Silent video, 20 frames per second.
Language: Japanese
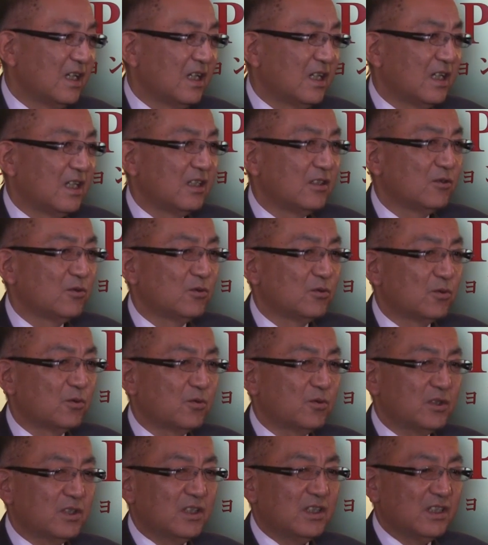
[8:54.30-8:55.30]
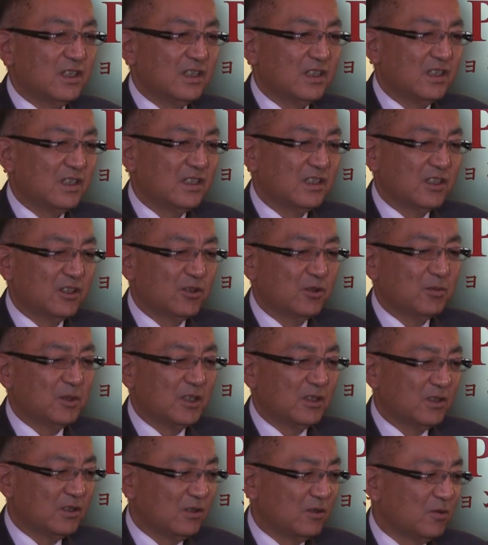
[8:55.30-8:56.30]
どこで例え
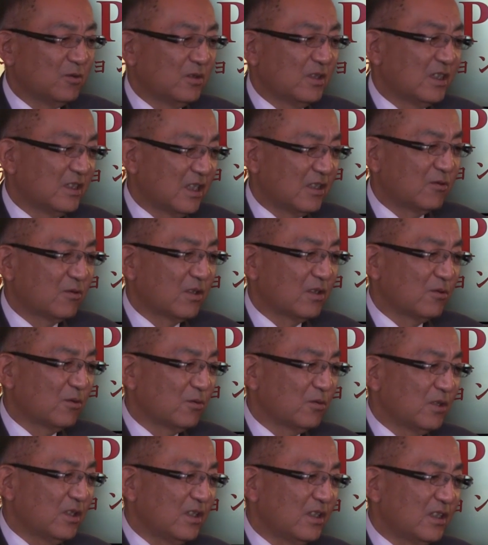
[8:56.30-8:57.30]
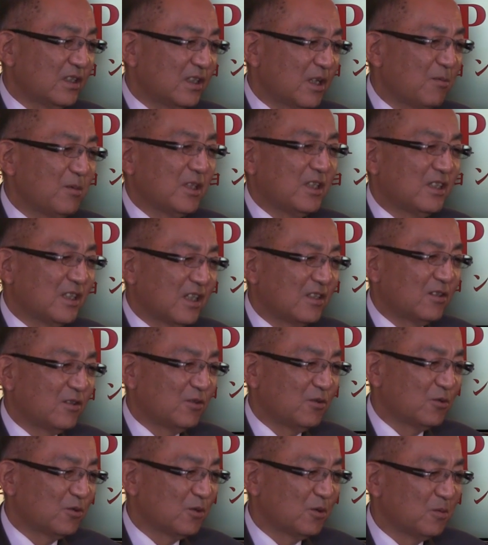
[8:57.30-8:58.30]
ば飲んでたとかどこで食べてたってい
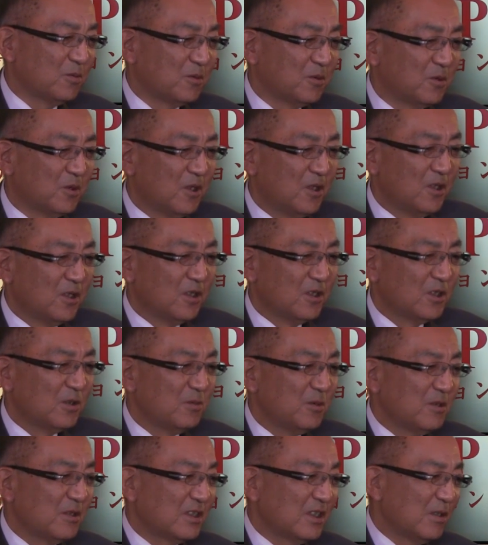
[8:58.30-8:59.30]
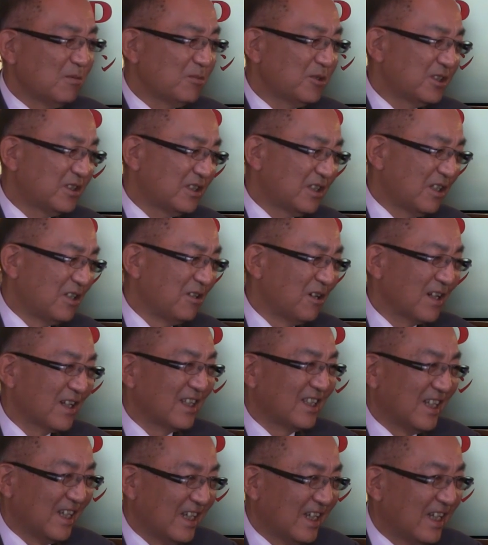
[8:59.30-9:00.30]
うことも市民は全部知ってる
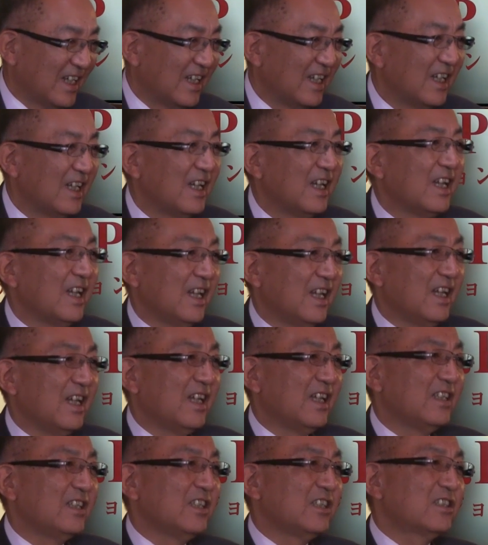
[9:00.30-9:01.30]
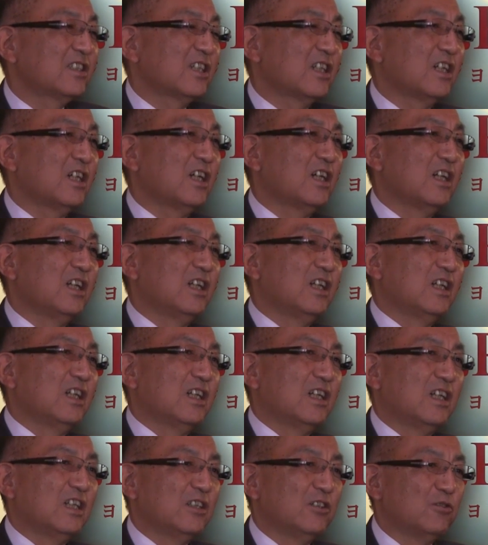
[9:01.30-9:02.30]
わけで、ですから
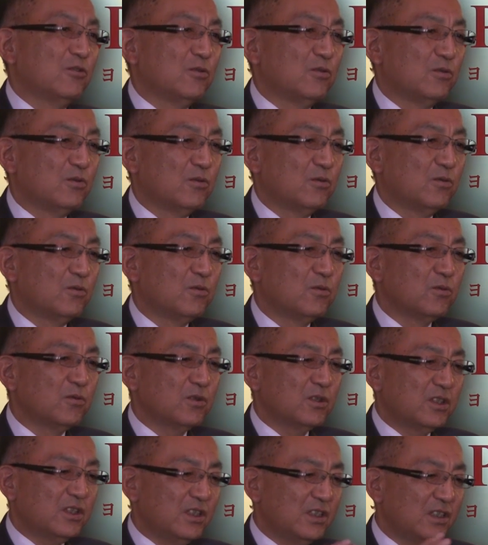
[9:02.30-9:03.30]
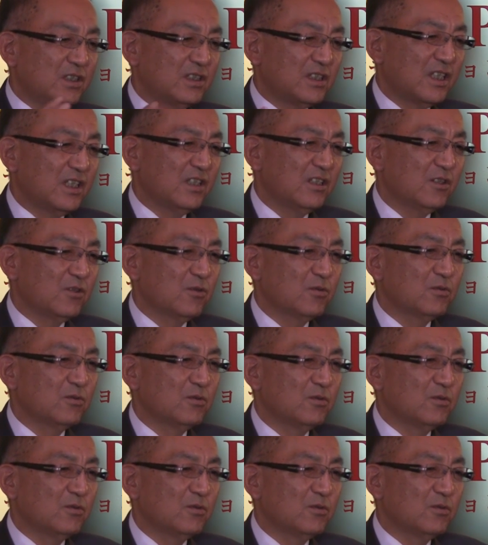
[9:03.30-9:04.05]
大きい選挙区の